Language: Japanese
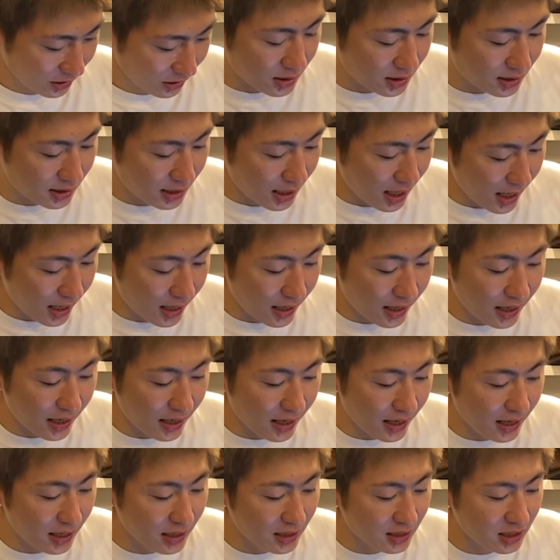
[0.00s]
ザ・
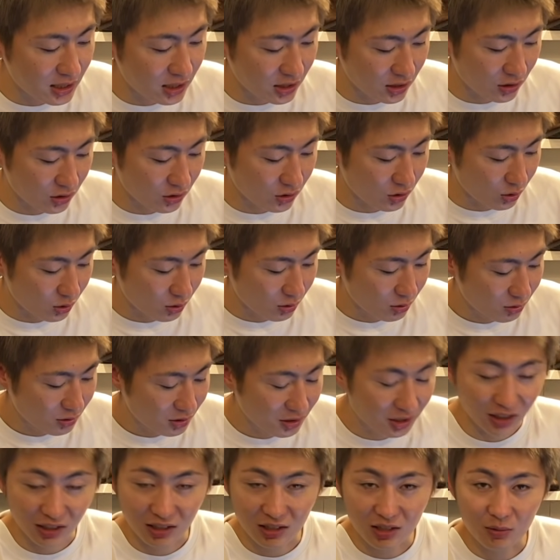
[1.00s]
エイジングっ
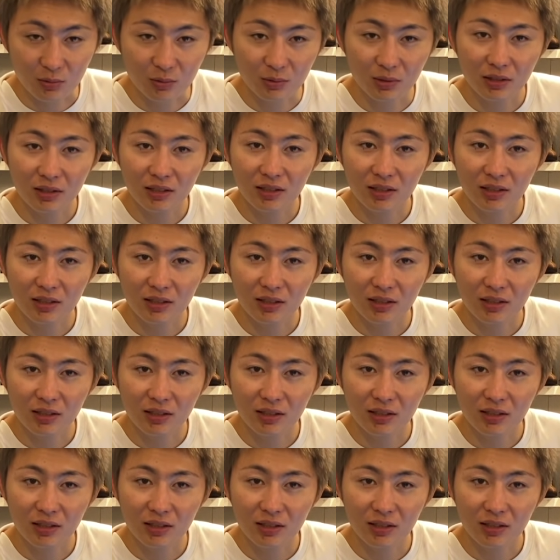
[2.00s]
て感じも、